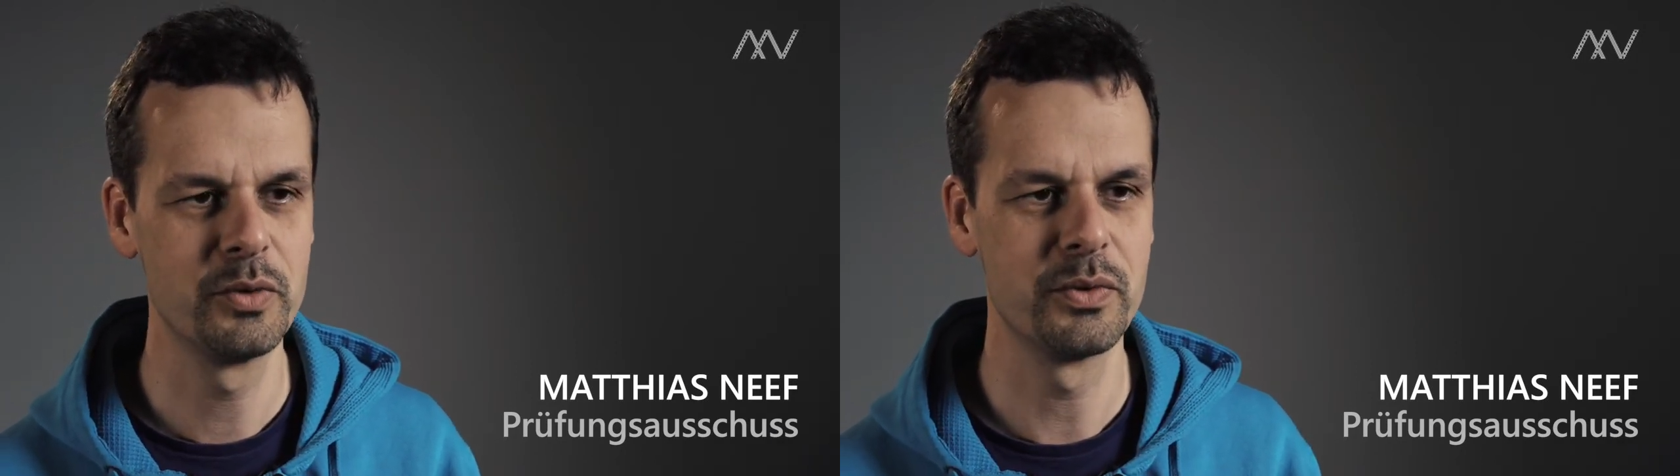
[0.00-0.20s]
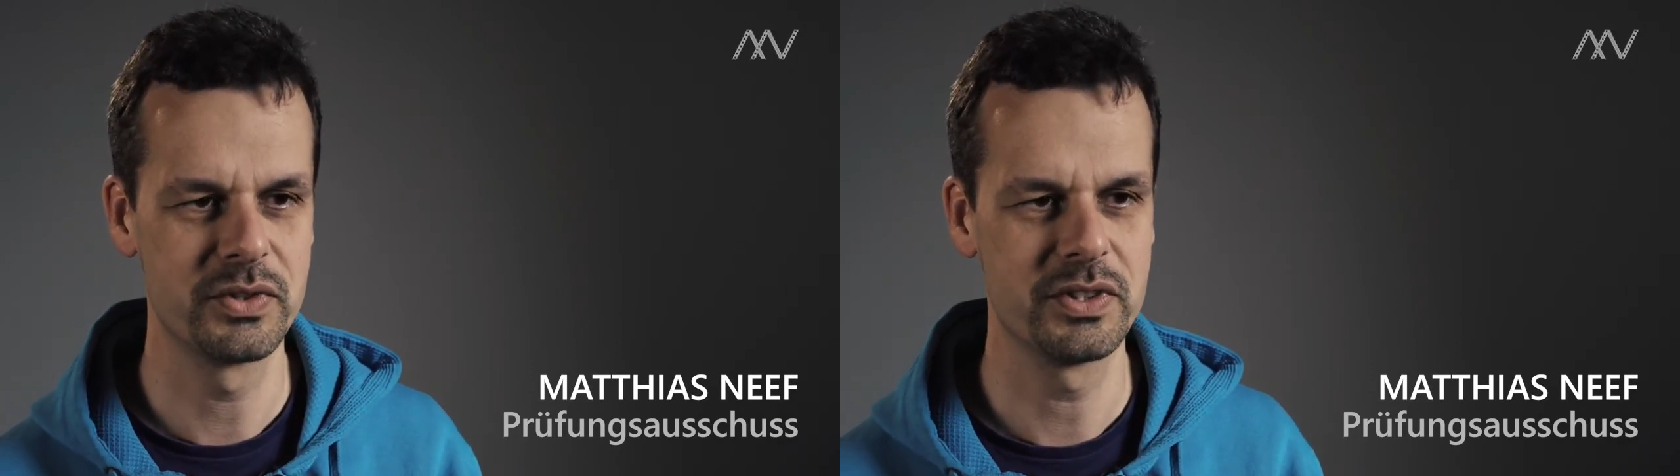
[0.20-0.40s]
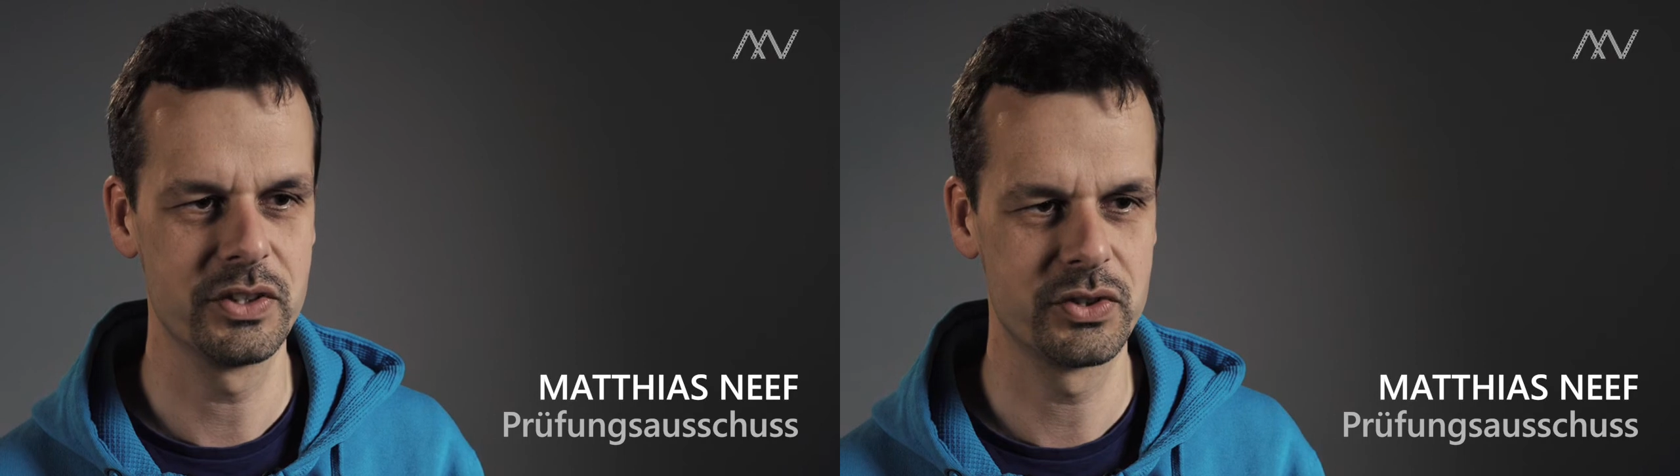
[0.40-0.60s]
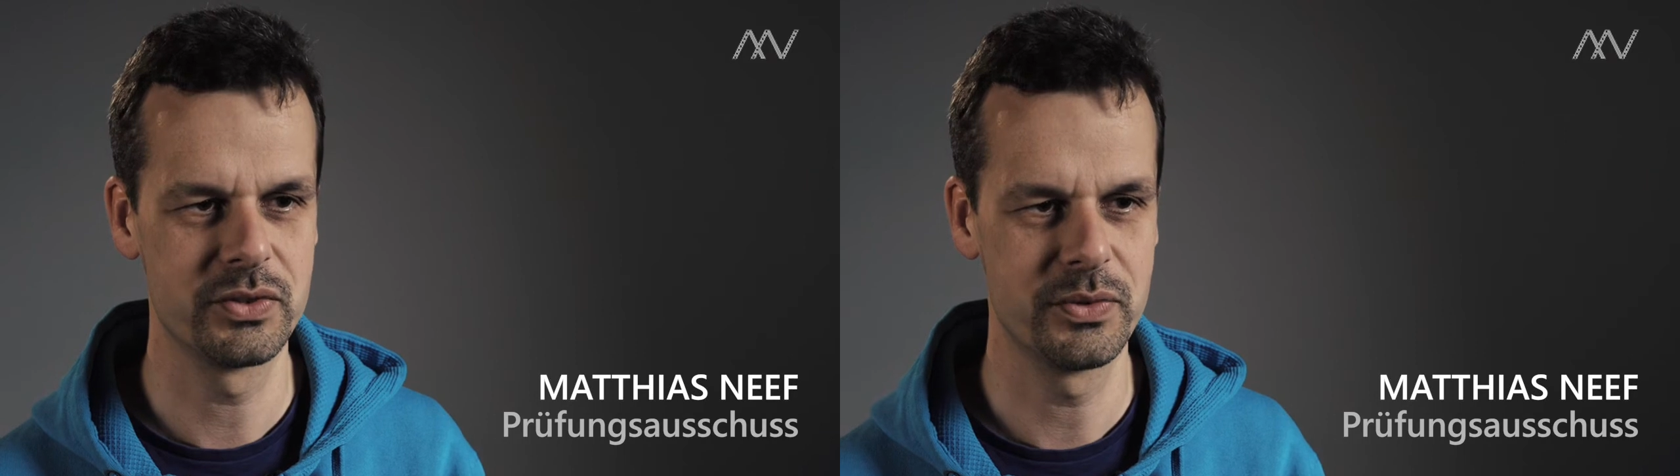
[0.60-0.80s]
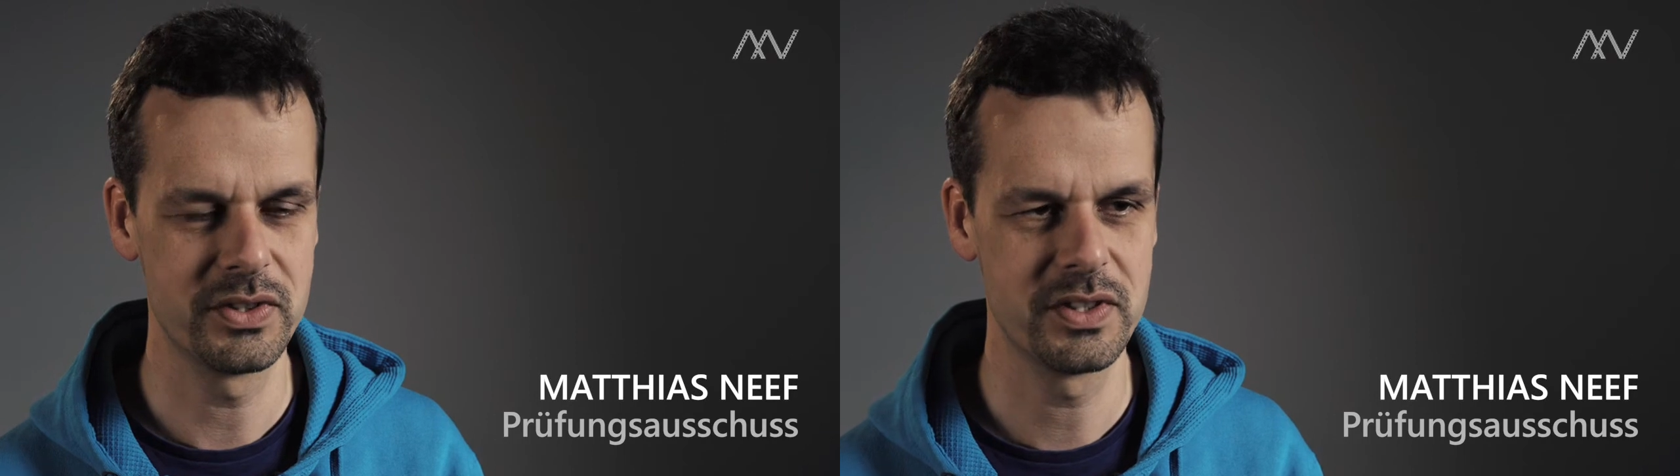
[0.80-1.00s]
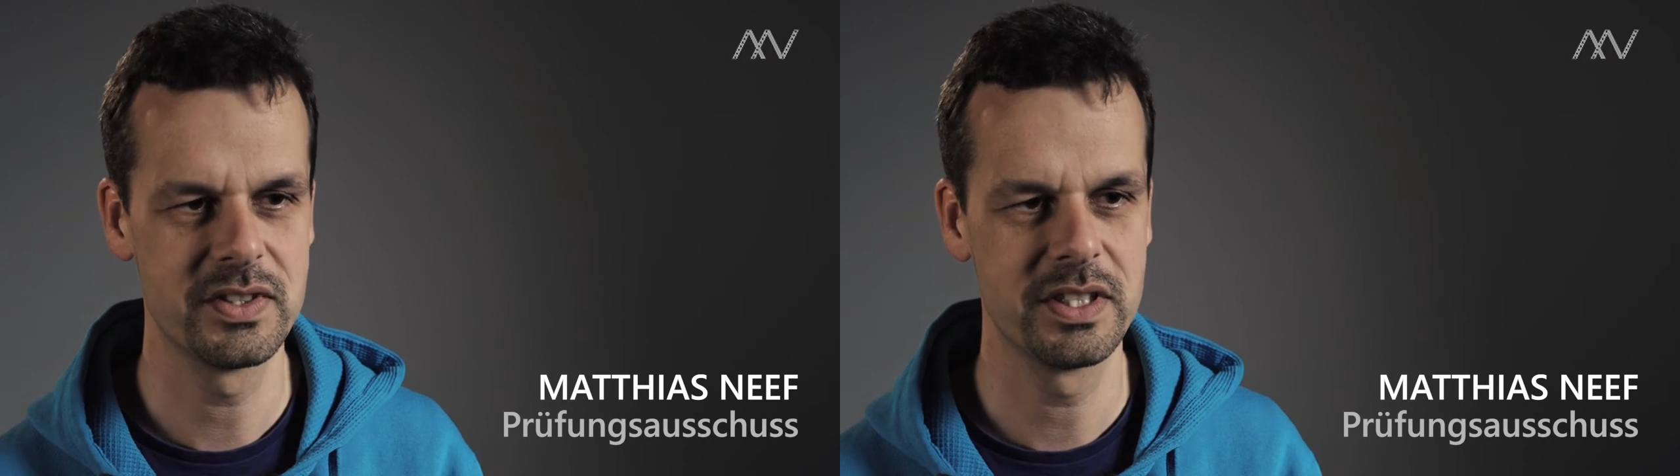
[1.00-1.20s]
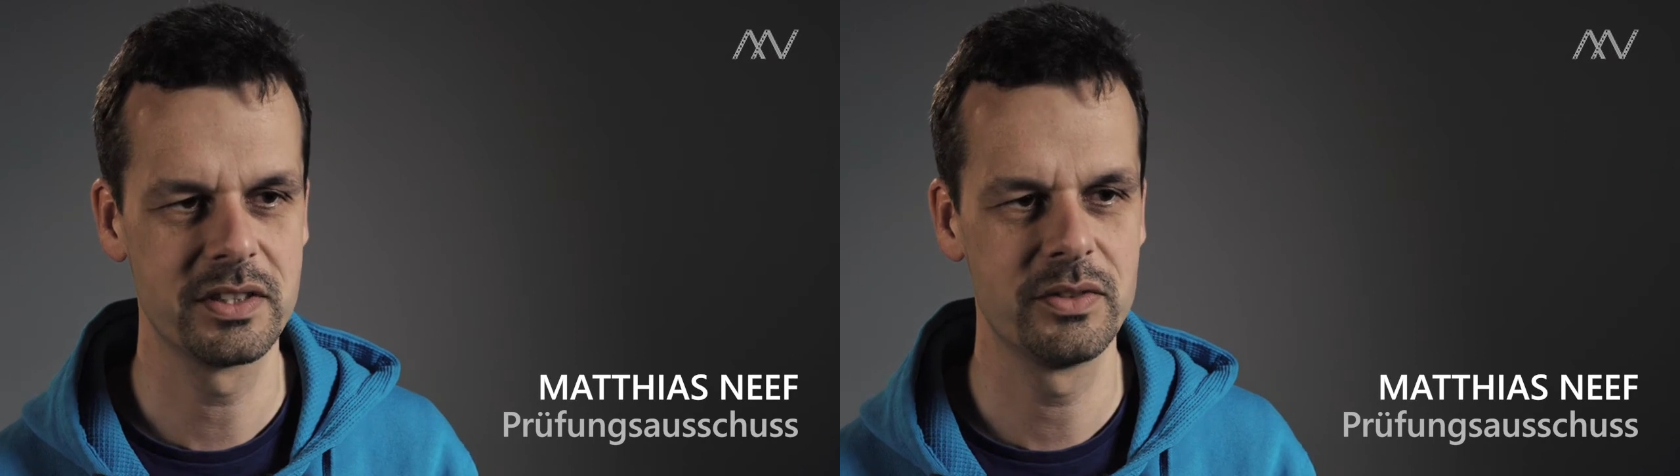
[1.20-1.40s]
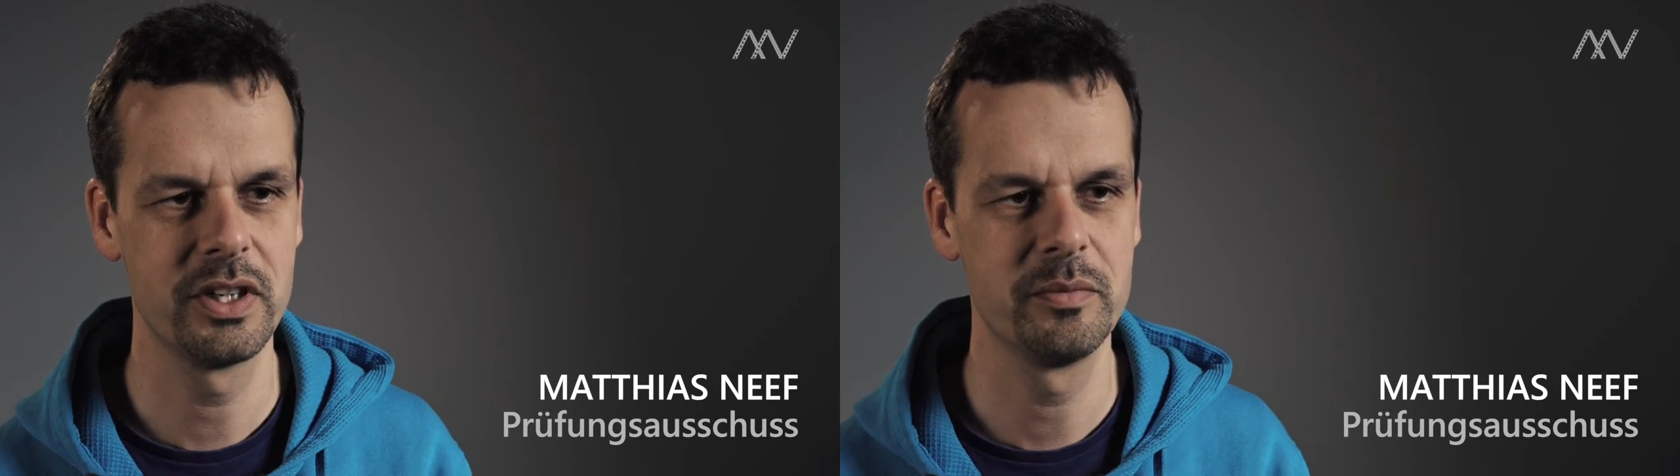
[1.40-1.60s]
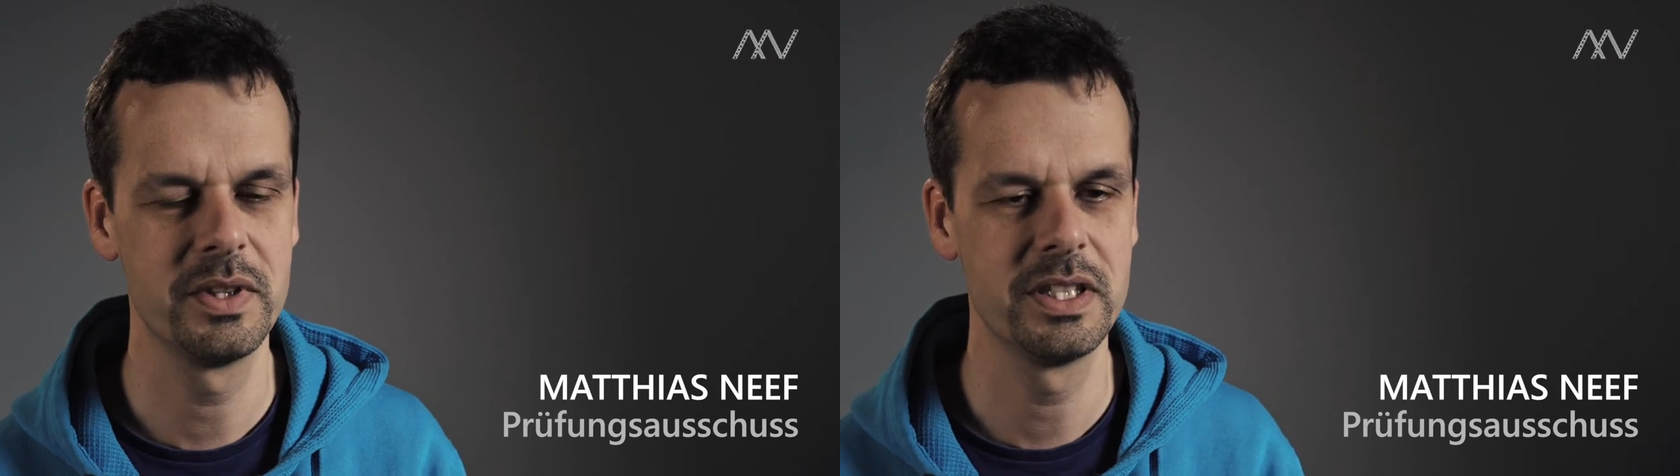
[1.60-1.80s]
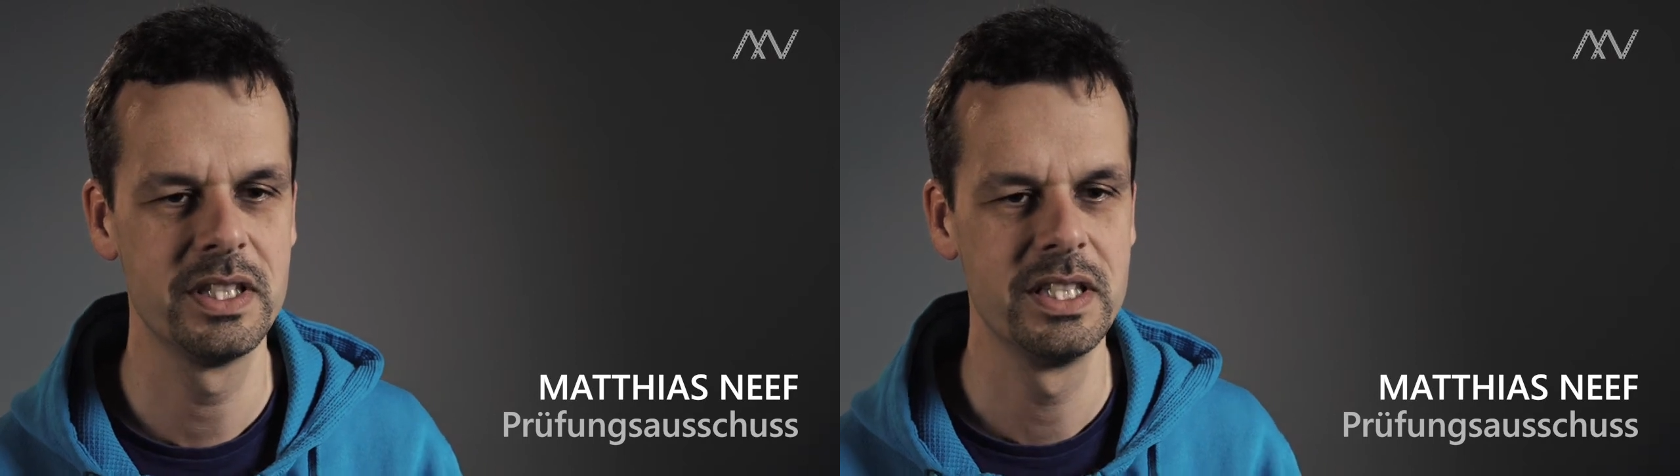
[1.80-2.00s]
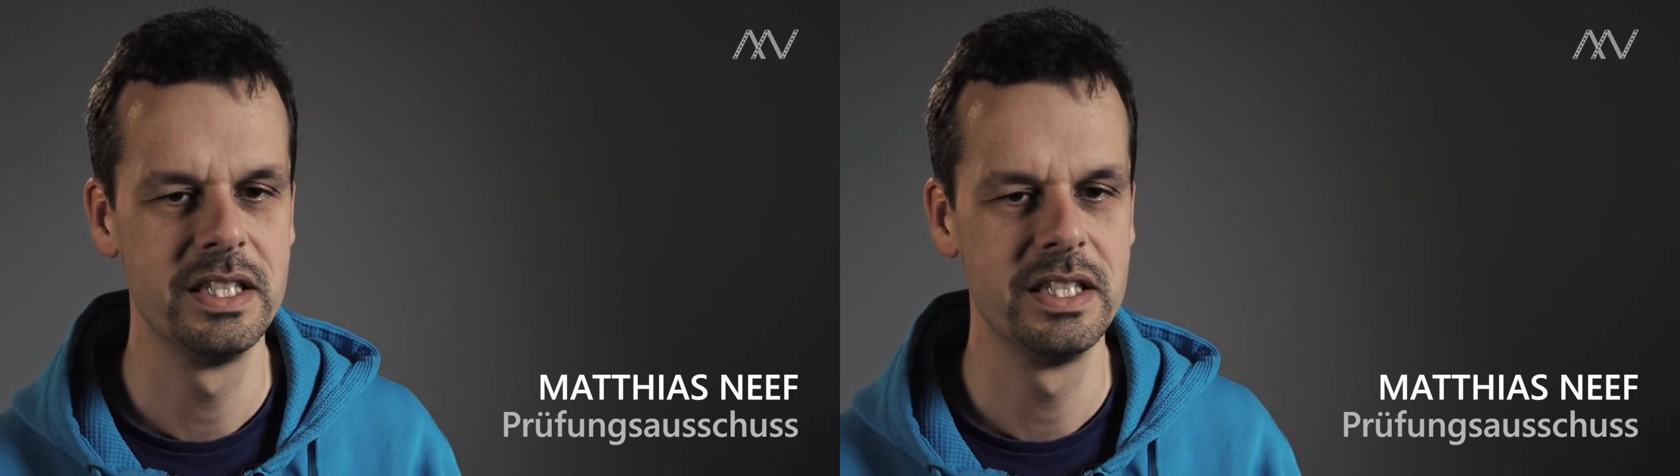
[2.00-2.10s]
Prüfungsausschussvorsitzender geworden bin,